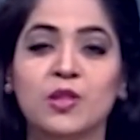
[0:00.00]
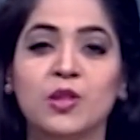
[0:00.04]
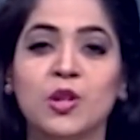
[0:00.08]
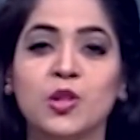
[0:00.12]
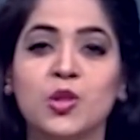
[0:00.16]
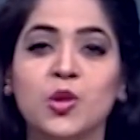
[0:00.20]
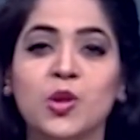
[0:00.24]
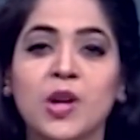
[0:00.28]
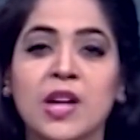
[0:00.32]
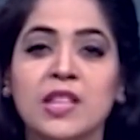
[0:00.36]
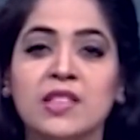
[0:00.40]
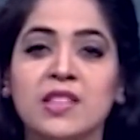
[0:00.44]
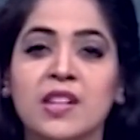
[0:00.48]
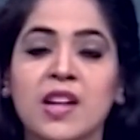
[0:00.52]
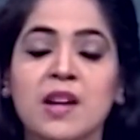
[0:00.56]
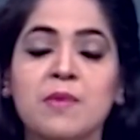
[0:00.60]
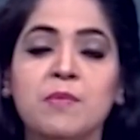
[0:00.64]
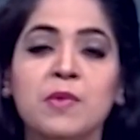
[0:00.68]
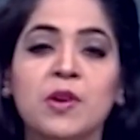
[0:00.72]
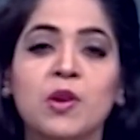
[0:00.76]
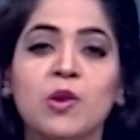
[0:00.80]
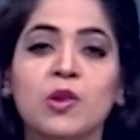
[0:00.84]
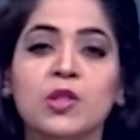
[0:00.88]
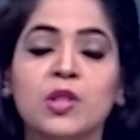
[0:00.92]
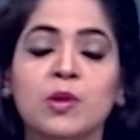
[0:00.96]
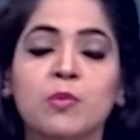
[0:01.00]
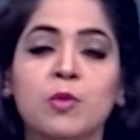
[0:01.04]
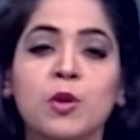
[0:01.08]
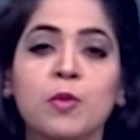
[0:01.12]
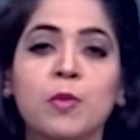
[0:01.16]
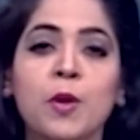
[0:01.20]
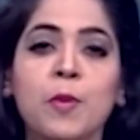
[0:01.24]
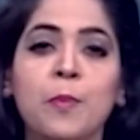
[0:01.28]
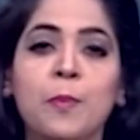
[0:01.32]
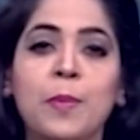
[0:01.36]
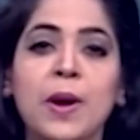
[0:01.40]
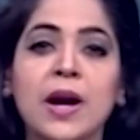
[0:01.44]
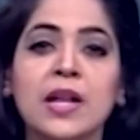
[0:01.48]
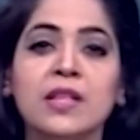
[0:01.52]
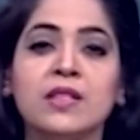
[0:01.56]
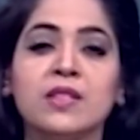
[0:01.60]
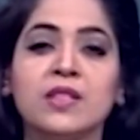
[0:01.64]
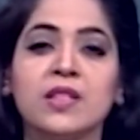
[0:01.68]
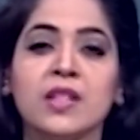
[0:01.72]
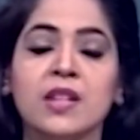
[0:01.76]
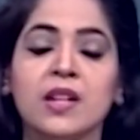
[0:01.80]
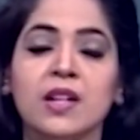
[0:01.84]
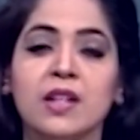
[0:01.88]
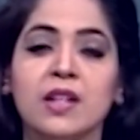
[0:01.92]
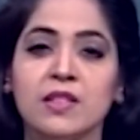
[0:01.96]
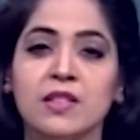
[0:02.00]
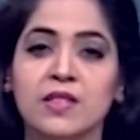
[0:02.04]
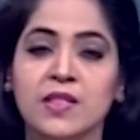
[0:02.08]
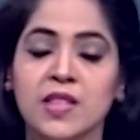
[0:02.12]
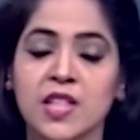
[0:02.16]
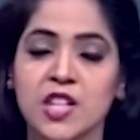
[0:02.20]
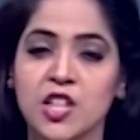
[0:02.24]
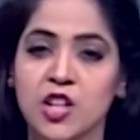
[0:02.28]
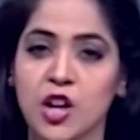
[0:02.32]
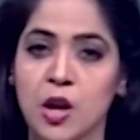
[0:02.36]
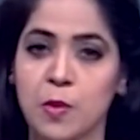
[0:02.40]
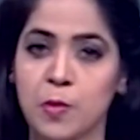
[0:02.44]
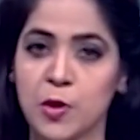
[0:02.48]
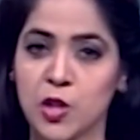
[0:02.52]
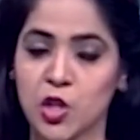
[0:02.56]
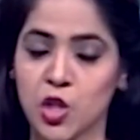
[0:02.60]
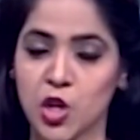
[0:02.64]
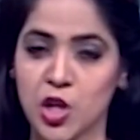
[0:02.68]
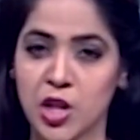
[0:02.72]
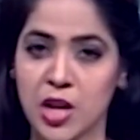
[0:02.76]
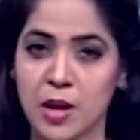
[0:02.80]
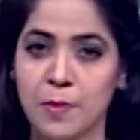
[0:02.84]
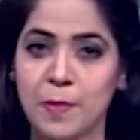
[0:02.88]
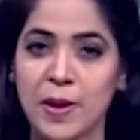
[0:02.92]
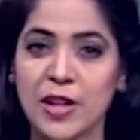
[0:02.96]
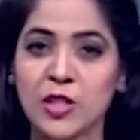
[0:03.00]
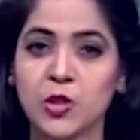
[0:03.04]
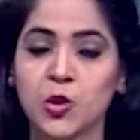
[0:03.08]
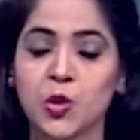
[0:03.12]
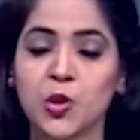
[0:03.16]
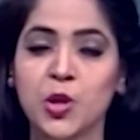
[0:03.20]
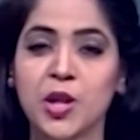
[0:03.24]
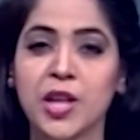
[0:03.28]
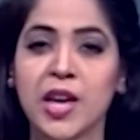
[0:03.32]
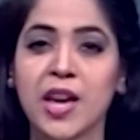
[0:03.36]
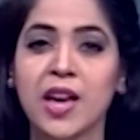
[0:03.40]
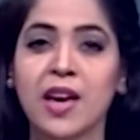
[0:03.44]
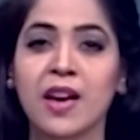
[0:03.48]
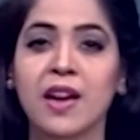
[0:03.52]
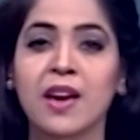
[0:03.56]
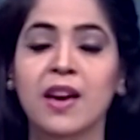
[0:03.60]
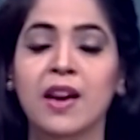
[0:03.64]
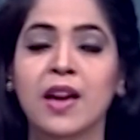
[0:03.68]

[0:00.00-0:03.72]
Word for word: দর্শক আজকে আমরা কথা বলবো পাঁচ সিটি কর্পোরেশন নির্বাচন নিয়ে